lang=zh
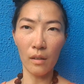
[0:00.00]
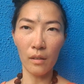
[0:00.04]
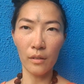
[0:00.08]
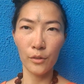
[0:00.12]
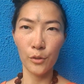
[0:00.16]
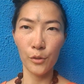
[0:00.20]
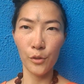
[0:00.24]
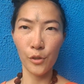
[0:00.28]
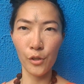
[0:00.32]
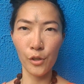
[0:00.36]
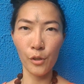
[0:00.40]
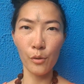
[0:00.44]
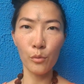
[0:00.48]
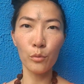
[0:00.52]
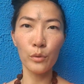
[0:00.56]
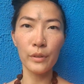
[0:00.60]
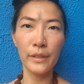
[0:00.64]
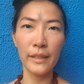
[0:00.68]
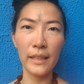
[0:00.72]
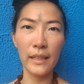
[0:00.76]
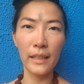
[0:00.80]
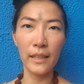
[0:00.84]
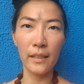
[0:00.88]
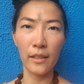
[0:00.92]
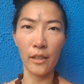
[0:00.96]
就是生物
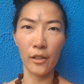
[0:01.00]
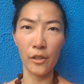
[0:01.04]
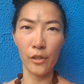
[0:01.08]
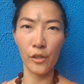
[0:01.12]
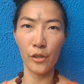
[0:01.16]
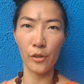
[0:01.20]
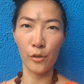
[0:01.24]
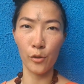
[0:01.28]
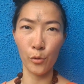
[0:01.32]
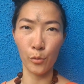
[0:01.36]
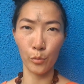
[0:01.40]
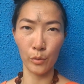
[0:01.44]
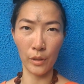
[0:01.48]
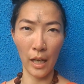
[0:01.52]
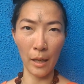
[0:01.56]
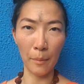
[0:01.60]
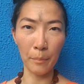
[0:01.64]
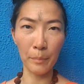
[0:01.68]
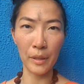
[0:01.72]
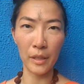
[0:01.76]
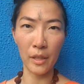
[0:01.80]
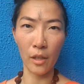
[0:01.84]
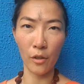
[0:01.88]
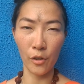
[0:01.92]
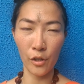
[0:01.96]
记忆呢是储藏
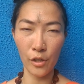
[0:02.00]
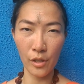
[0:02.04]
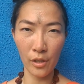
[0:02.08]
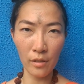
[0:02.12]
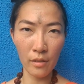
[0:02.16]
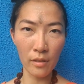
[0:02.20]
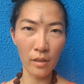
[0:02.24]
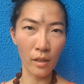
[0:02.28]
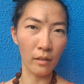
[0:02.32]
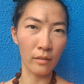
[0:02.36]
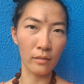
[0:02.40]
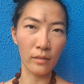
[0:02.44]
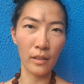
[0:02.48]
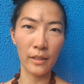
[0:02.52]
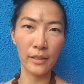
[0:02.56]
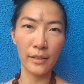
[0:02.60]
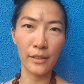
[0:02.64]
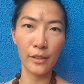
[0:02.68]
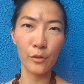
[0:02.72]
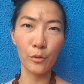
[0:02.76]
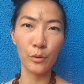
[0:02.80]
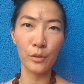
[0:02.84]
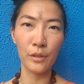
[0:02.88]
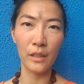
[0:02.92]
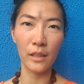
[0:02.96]
比较深层的，
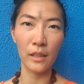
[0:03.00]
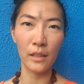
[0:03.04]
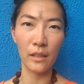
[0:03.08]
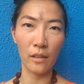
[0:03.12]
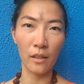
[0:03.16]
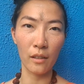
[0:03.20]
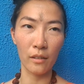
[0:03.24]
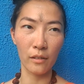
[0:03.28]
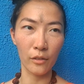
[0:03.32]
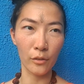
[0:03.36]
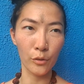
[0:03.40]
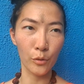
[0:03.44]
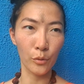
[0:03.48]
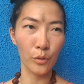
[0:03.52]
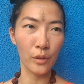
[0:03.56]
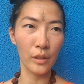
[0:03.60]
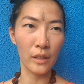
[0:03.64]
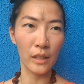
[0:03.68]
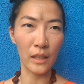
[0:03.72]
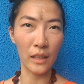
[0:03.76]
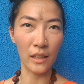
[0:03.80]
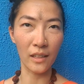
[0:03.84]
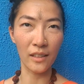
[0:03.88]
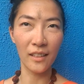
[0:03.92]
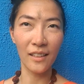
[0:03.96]
肌肉记忆可能就是
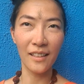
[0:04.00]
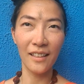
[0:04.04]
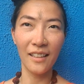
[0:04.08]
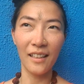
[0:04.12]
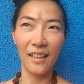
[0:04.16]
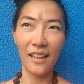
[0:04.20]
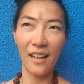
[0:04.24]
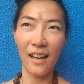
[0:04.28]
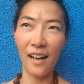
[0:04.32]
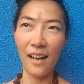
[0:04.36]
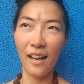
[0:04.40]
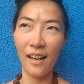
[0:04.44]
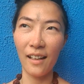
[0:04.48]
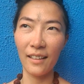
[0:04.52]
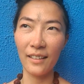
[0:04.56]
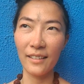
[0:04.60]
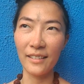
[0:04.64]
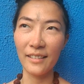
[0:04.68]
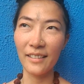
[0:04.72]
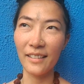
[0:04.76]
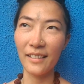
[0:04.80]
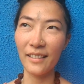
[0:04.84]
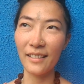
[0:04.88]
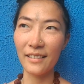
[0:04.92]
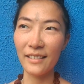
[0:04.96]
你啊
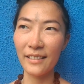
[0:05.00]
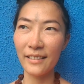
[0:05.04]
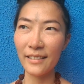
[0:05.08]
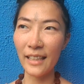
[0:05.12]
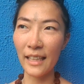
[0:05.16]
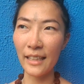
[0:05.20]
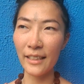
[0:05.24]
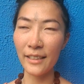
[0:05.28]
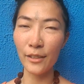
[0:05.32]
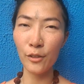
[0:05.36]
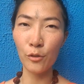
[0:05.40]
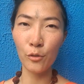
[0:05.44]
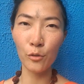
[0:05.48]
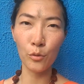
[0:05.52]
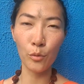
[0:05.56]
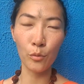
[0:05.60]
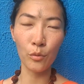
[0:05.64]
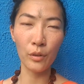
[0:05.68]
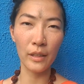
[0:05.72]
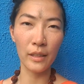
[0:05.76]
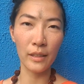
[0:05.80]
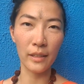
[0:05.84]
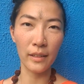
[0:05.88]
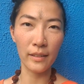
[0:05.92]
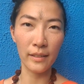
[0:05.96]
在肌肉中
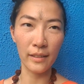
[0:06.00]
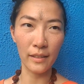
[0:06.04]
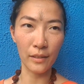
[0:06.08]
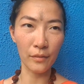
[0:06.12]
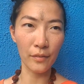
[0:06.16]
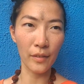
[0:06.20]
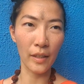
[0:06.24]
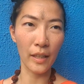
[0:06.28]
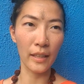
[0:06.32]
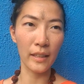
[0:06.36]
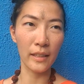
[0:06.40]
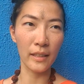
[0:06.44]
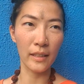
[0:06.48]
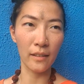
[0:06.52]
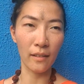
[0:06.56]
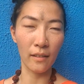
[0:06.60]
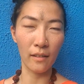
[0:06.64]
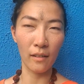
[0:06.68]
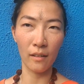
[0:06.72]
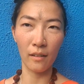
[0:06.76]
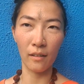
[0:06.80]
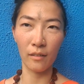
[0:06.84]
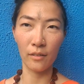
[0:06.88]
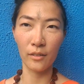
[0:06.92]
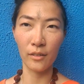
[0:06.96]
的你的行为、你
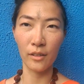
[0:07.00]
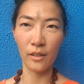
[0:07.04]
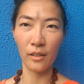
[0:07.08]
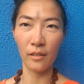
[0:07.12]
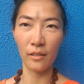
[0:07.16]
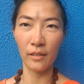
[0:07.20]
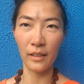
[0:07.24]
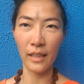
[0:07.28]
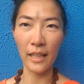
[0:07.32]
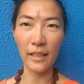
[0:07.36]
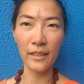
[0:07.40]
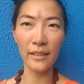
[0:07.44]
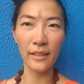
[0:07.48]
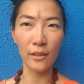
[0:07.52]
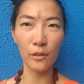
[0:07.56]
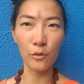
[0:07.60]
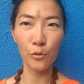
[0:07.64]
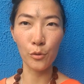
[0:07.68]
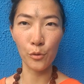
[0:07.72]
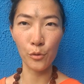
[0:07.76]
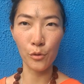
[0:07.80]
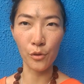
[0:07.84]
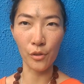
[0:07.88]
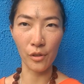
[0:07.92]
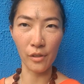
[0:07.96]
的这个言行
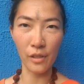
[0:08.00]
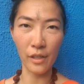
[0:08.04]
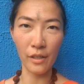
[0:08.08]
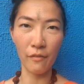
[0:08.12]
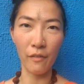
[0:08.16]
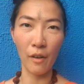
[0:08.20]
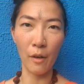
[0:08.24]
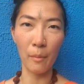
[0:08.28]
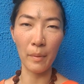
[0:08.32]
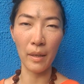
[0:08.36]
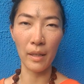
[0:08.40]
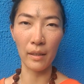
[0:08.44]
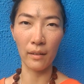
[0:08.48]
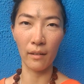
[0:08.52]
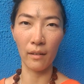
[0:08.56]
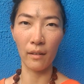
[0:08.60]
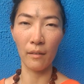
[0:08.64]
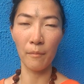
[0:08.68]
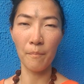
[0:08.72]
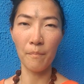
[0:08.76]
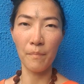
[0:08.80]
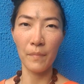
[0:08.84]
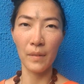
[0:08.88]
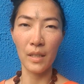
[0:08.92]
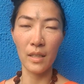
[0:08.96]
举止这方面的
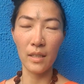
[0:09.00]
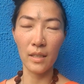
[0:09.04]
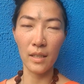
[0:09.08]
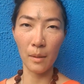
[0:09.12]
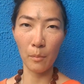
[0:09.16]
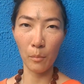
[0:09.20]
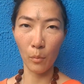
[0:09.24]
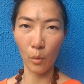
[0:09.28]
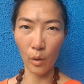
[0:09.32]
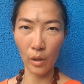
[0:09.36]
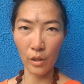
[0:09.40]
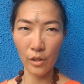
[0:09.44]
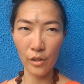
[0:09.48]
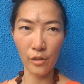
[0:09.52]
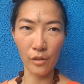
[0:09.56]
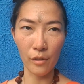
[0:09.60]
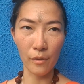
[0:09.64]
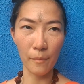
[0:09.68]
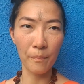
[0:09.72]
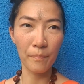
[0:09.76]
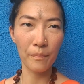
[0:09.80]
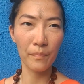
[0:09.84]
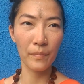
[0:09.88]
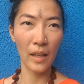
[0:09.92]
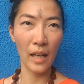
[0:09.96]
一些模式，
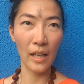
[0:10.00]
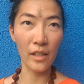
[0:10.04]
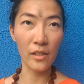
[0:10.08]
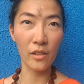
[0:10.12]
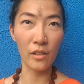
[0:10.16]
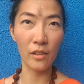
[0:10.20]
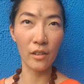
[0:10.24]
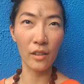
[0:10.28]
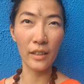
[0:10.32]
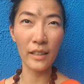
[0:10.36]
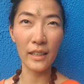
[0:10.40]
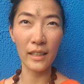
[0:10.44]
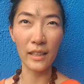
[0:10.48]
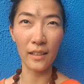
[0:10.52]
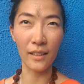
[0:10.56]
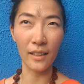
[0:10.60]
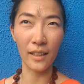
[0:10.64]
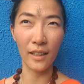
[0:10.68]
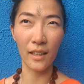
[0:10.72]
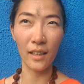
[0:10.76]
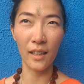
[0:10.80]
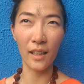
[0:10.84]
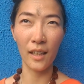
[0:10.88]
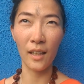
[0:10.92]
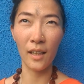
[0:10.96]
它是可以
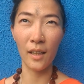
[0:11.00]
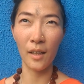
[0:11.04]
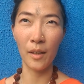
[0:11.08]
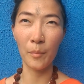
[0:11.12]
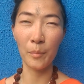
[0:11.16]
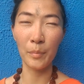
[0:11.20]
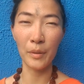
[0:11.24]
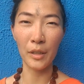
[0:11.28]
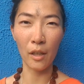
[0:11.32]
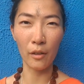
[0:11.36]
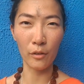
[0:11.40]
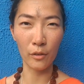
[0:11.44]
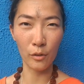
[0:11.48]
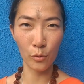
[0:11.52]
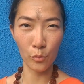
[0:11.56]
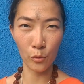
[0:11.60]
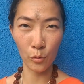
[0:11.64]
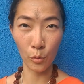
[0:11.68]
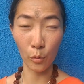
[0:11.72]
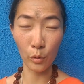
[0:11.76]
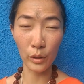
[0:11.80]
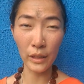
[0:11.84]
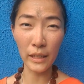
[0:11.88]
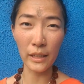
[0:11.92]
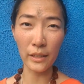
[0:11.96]
啊比较
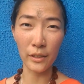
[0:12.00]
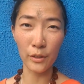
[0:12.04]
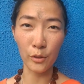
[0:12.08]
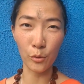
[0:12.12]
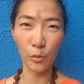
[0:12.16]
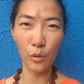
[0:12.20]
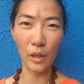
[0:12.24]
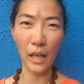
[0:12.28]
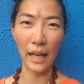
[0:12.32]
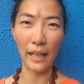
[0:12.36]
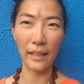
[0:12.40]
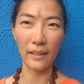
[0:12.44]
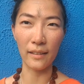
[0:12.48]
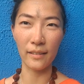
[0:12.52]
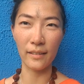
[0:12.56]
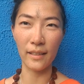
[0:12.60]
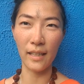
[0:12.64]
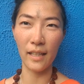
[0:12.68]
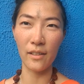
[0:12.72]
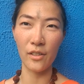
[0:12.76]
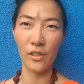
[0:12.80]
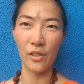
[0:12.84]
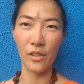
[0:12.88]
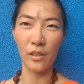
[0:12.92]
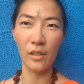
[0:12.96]
容易修改的，
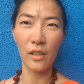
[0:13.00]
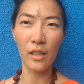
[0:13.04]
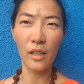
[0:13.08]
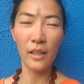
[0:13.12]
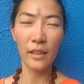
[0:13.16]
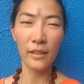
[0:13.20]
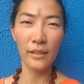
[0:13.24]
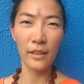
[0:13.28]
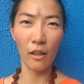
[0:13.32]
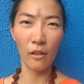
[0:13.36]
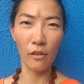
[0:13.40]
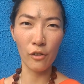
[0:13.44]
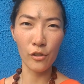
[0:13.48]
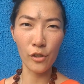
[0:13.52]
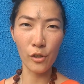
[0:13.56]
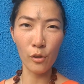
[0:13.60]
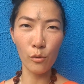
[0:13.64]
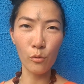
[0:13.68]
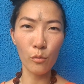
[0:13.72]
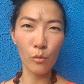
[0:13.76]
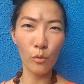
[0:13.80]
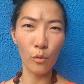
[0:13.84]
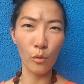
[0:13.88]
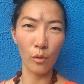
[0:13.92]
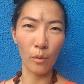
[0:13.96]
但是到了
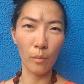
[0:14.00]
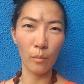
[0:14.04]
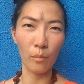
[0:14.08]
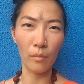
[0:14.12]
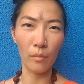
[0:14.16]
生物